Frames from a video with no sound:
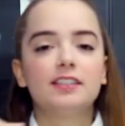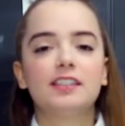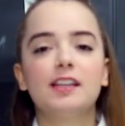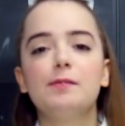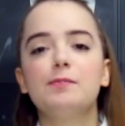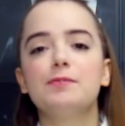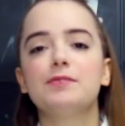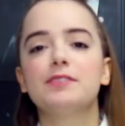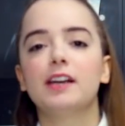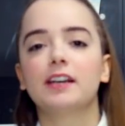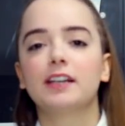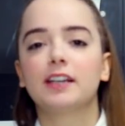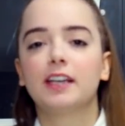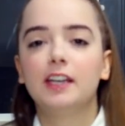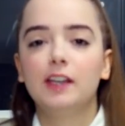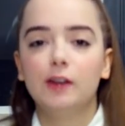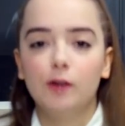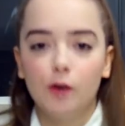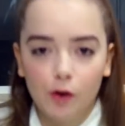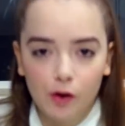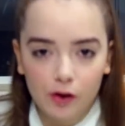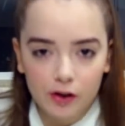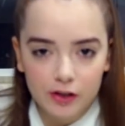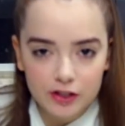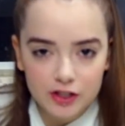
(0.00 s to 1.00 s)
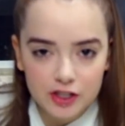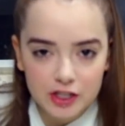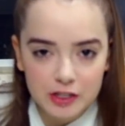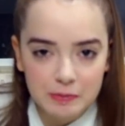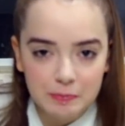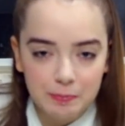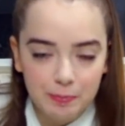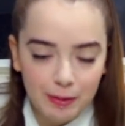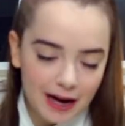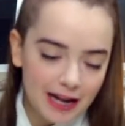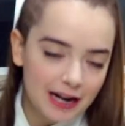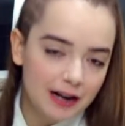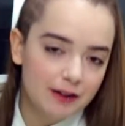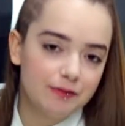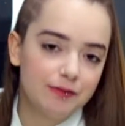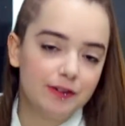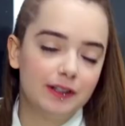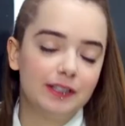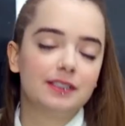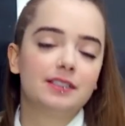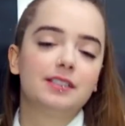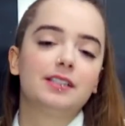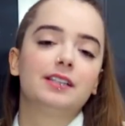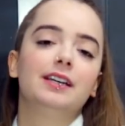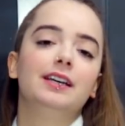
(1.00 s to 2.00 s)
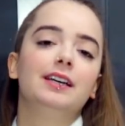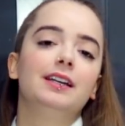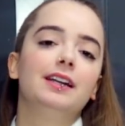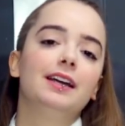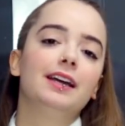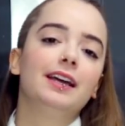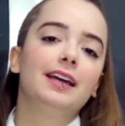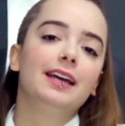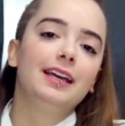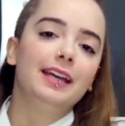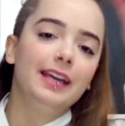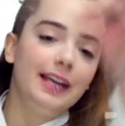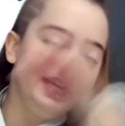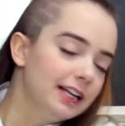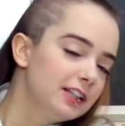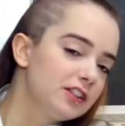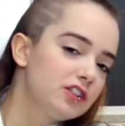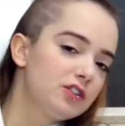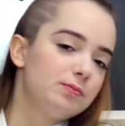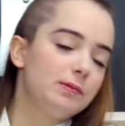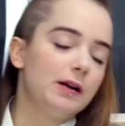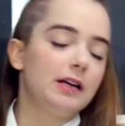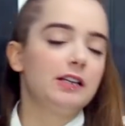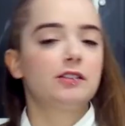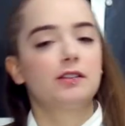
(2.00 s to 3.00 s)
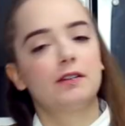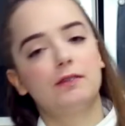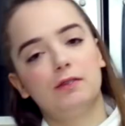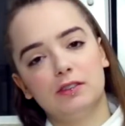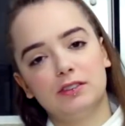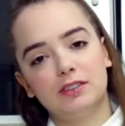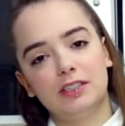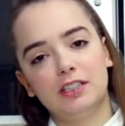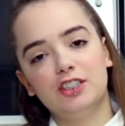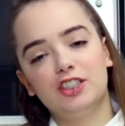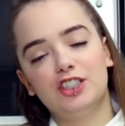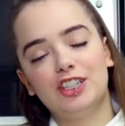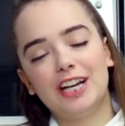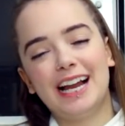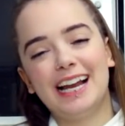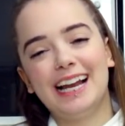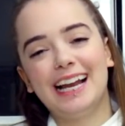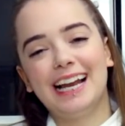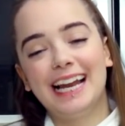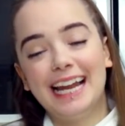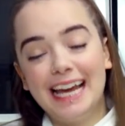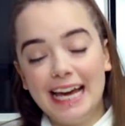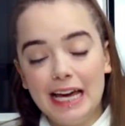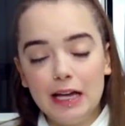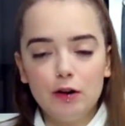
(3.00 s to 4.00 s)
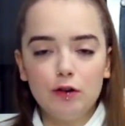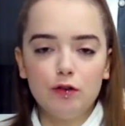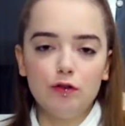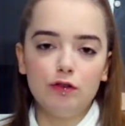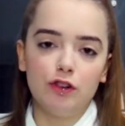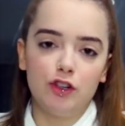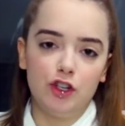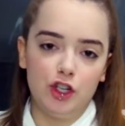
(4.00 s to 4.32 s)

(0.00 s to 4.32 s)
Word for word: estamos aqui hoje para fazer isso mesmo que vocês já leram no